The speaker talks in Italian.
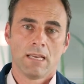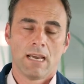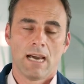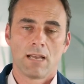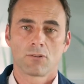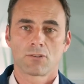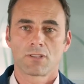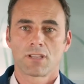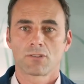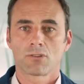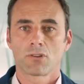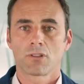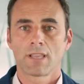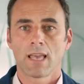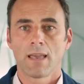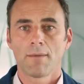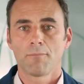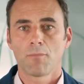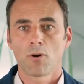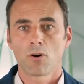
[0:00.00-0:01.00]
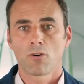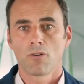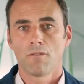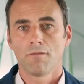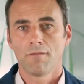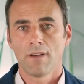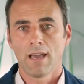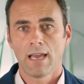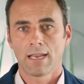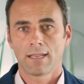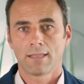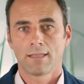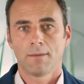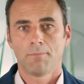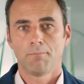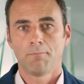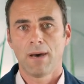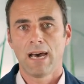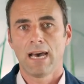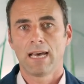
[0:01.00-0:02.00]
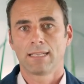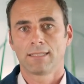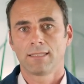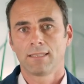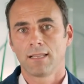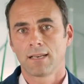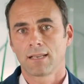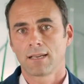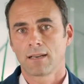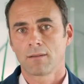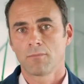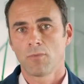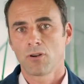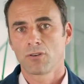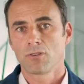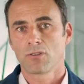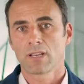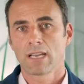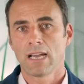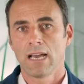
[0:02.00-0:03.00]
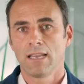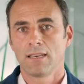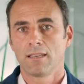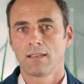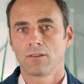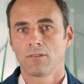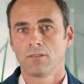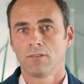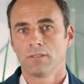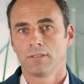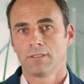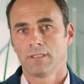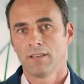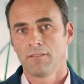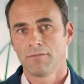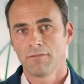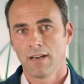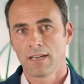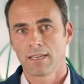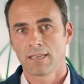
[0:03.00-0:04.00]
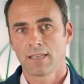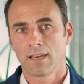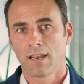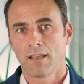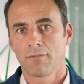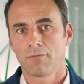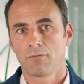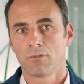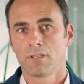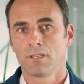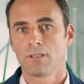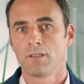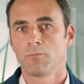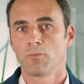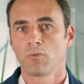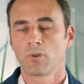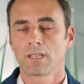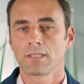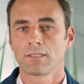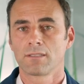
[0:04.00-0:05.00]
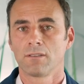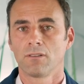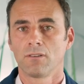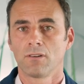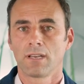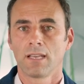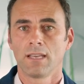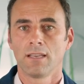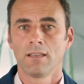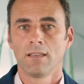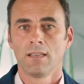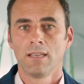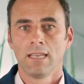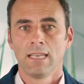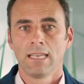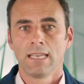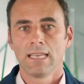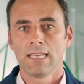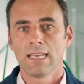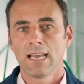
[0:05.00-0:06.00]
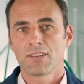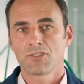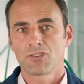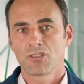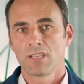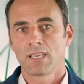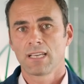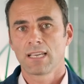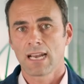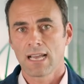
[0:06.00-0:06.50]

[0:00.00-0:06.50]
Allo stesso tempo converte parte del carbonio organico dei fanghi reflui di depurazione in acidi